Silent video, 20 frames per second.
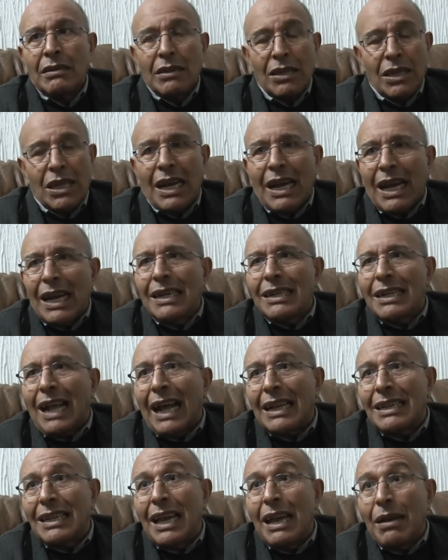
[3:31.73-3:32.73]
إذا كان
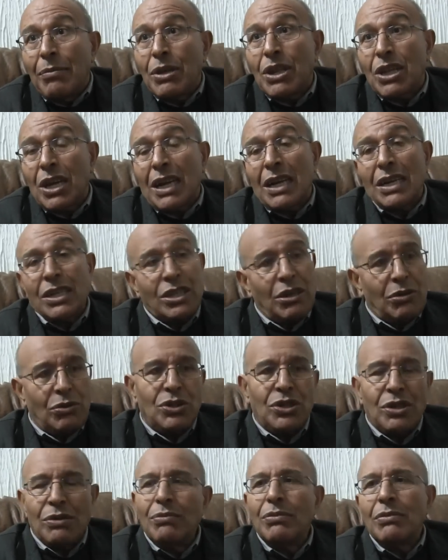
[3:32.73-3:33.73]
تعداهم إذا كان
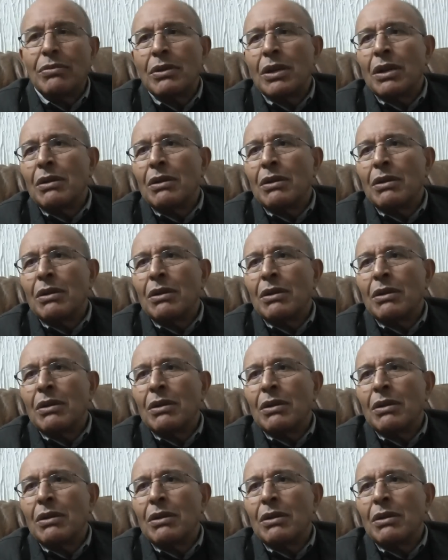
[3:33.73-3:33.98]
جوزهم